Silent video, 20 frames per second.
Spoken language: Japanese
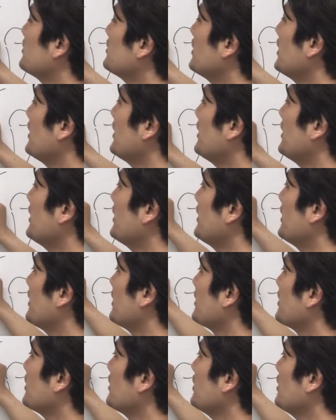
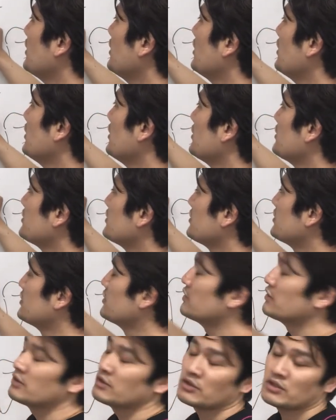
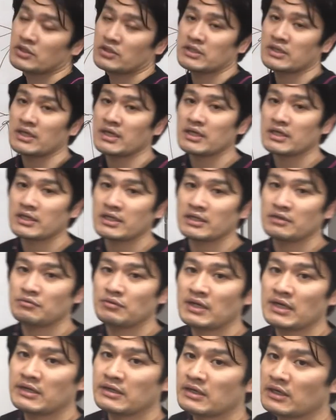えー、借筋
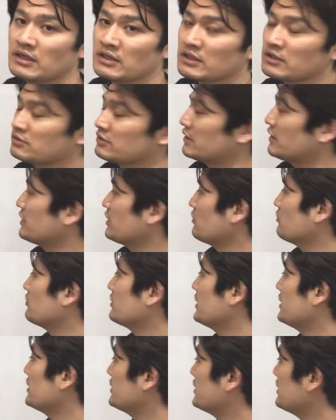は柔らかくなってこ
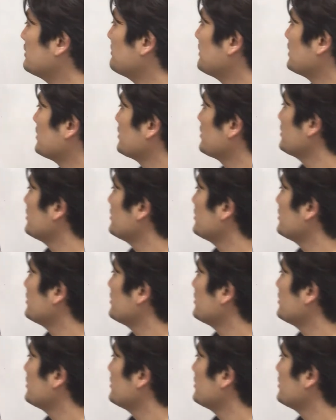ないし、まあ、つ